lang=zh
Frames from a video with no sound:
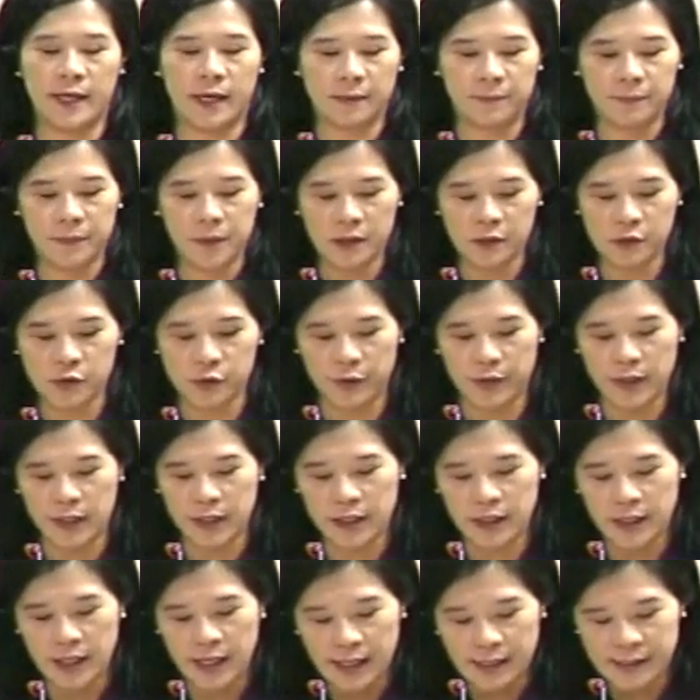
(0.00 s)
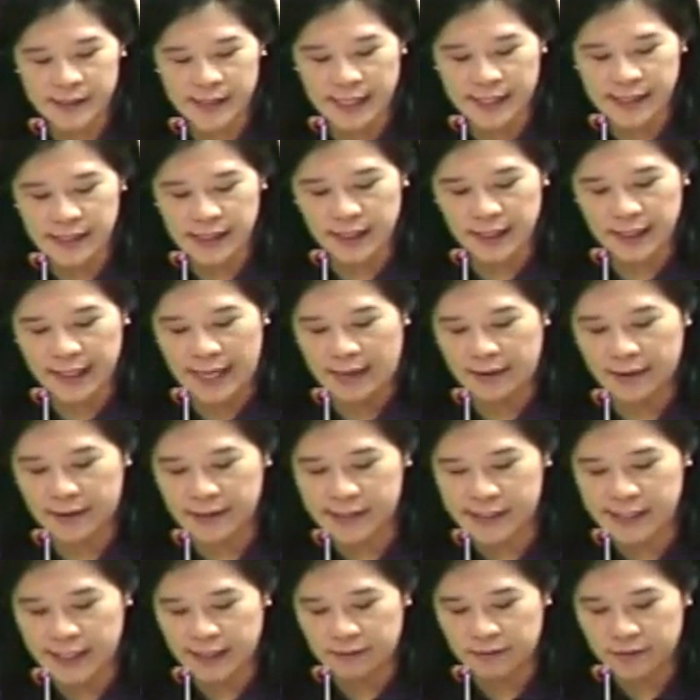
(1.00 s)
量。所以在这两
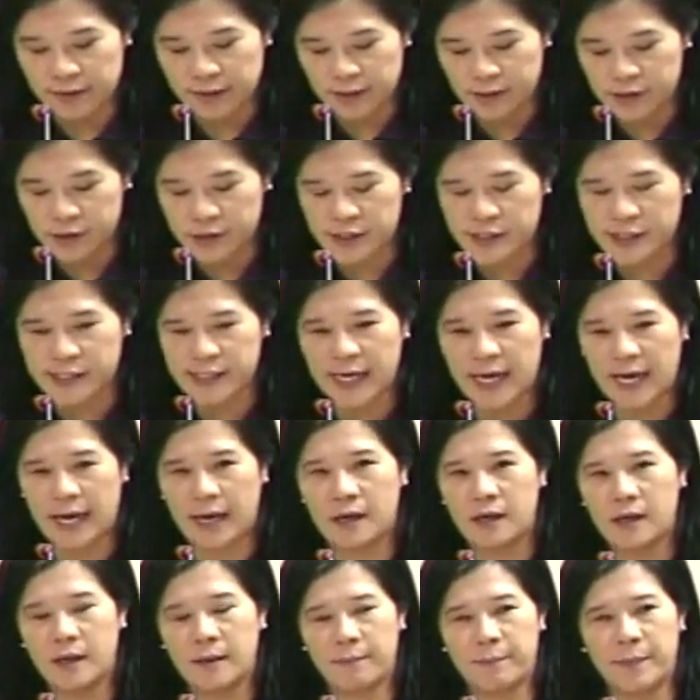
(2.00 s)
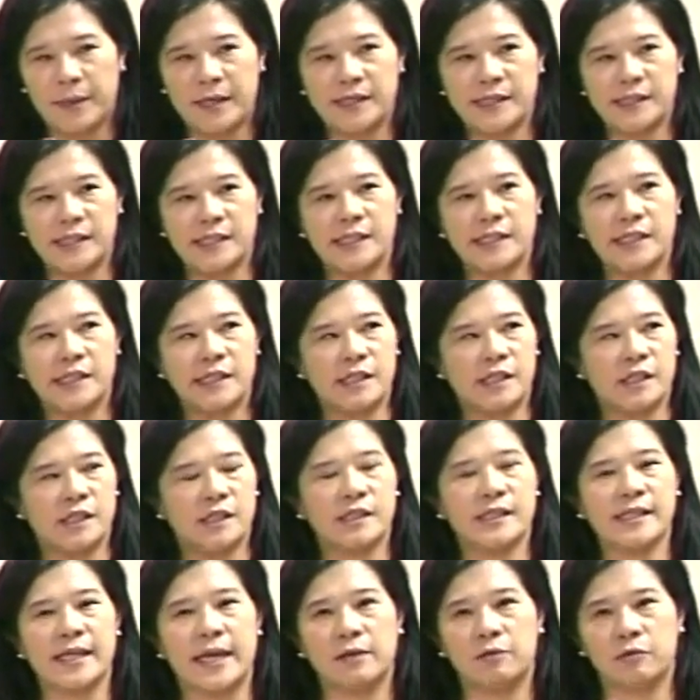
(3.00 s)
个前提之下，本席其
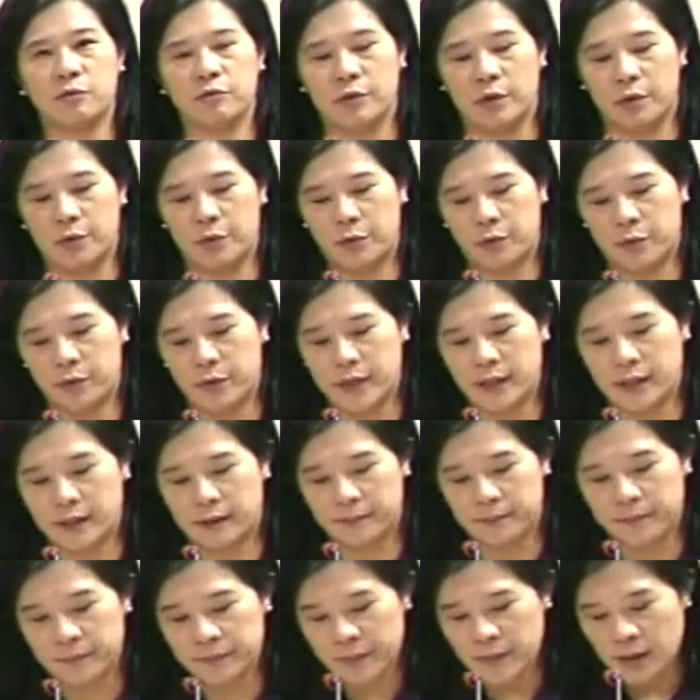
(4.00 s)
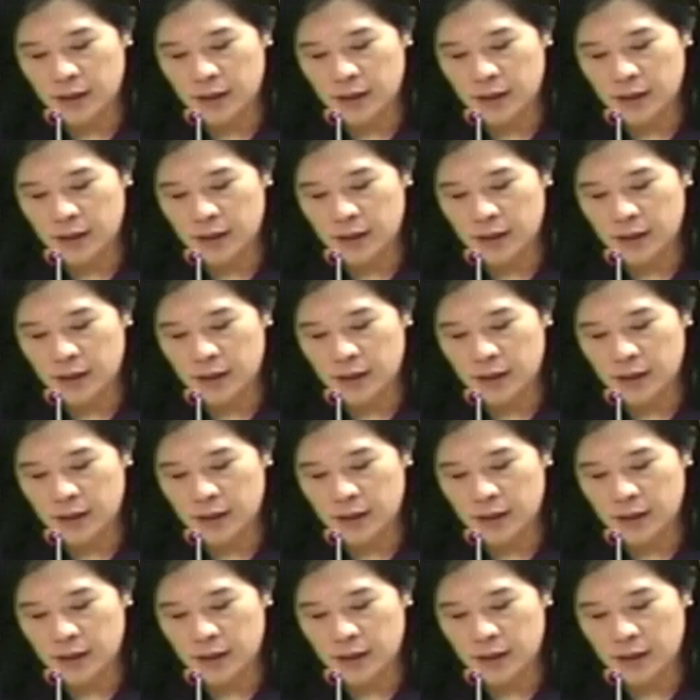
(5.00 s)
实再度的呼应，